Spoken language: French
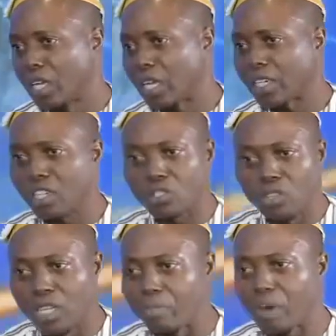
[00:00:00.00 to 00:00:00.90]
La
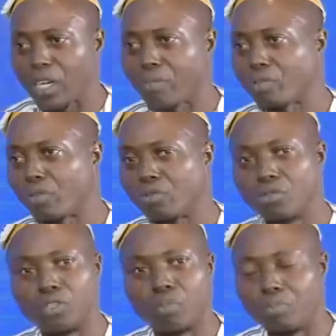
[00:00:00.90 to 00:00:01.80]
question n'est pas
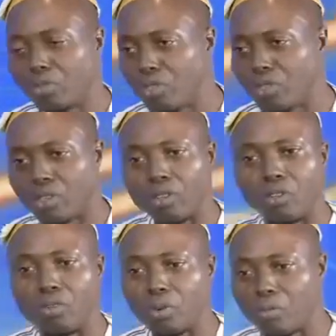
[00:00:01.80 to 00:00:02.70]
répondue depuis euh,
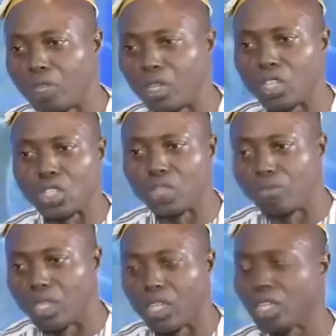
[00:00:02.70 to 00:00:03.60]
le premier
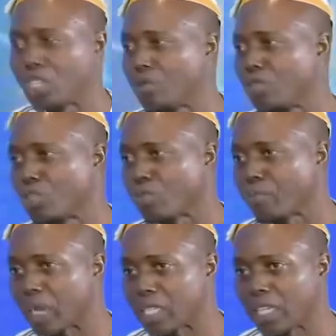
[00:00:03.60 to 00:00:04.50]
régime et des régimes qui sont
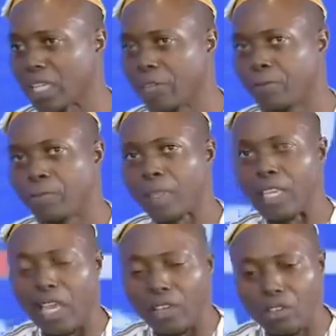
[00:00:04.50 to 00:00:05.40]
passés.
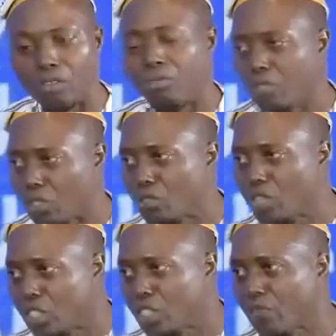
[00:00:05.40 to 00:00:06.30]
Il y a eu bien
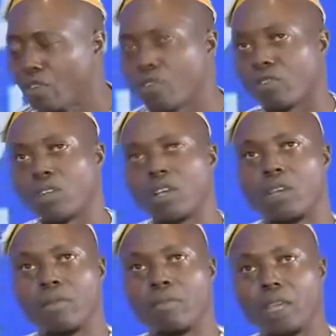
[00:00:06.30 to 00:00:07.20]
sûr des efforts,
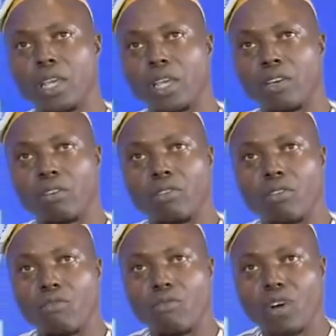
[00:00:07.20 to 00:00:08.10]
mais
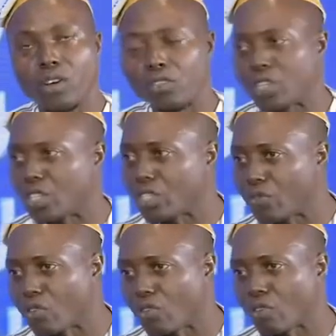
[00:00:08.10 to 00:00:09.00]
on voit que ces
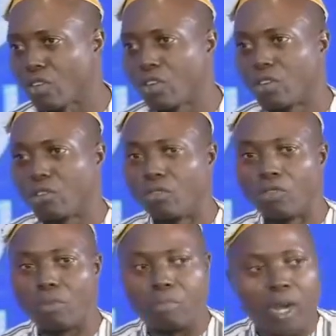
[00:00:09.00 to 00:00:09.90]
efforts
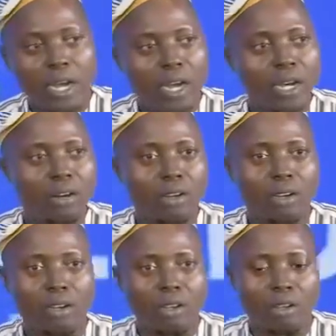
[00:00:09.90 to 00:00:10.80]
n'ont pas
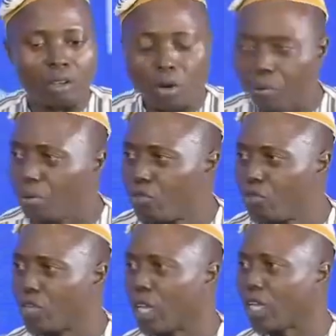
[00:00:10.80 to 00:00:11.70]
euh,
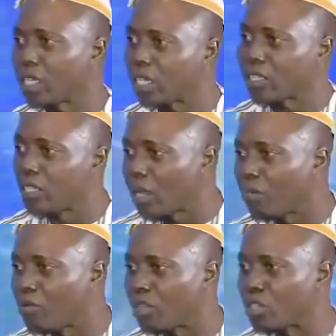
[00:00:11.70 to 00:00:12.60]
répondu à l'attente de la
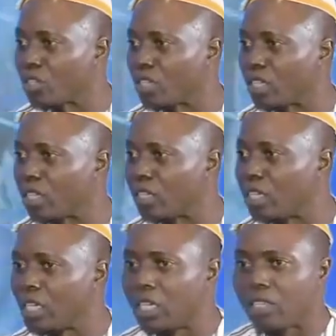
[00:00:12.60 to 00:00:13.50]
population guinéenne.
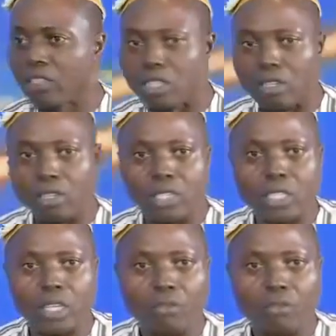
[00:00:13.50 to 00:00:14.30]
C'est